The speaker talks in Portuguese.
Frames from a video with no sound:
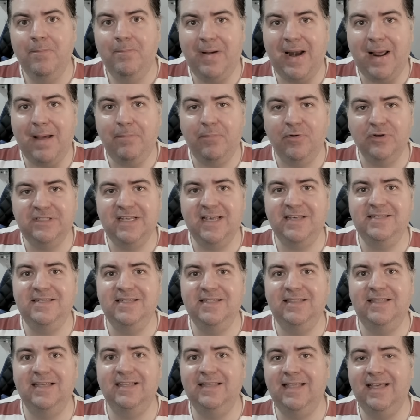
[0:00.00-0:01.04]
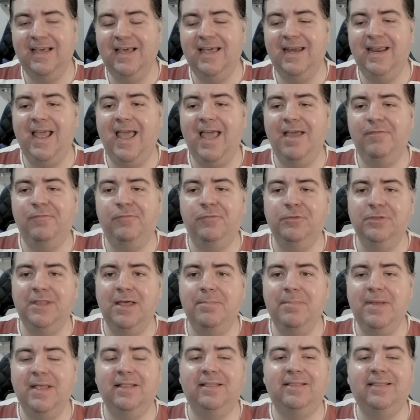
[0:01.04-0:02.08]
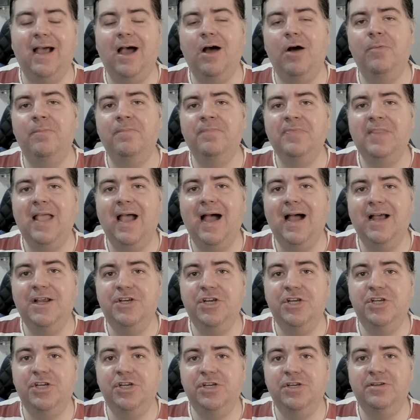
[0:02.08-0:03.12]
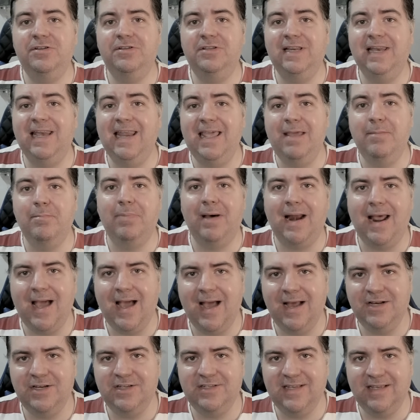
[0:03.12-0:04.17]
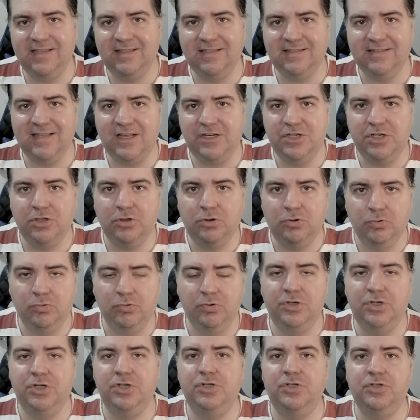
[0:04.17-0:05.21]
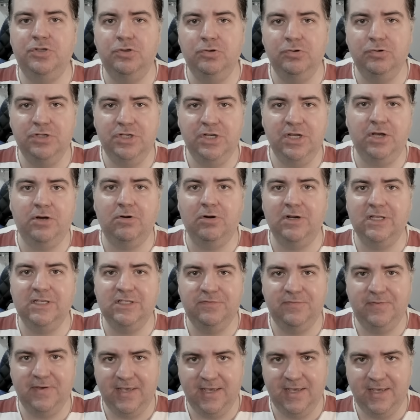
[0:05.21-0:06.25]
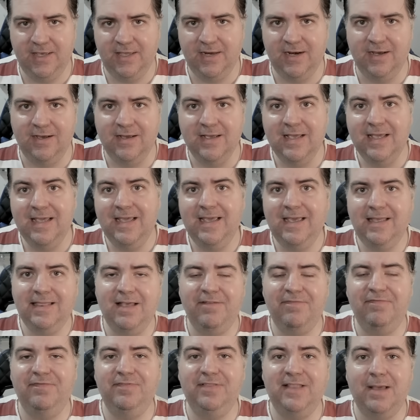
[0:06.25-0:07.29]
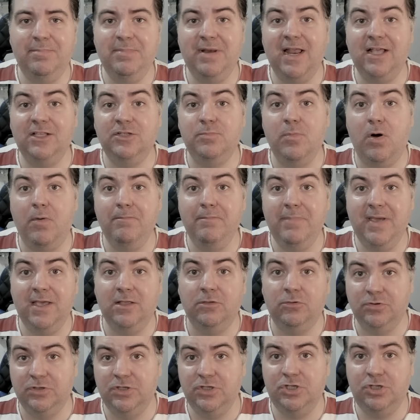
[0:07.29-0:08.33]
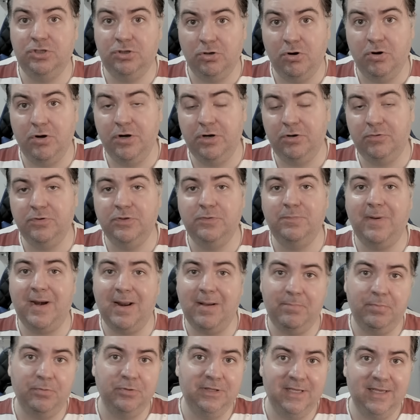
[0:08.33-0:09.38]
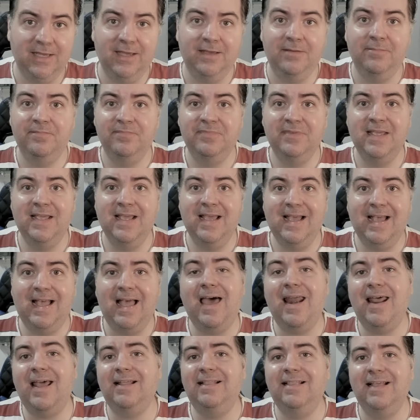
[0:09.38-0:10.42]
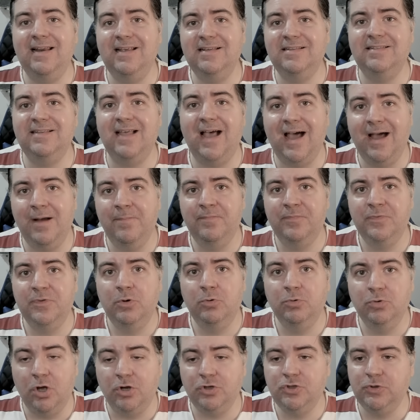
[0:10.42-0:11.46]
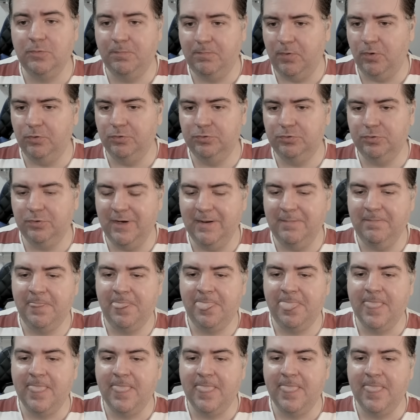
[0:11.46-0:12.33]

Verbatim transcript: para vocês entenderem, é fundamental a gente lembrar de certas atitudes do Nicolas Ferreira em determinados momentos históricos para poder caracterizar o nosso ponto, né?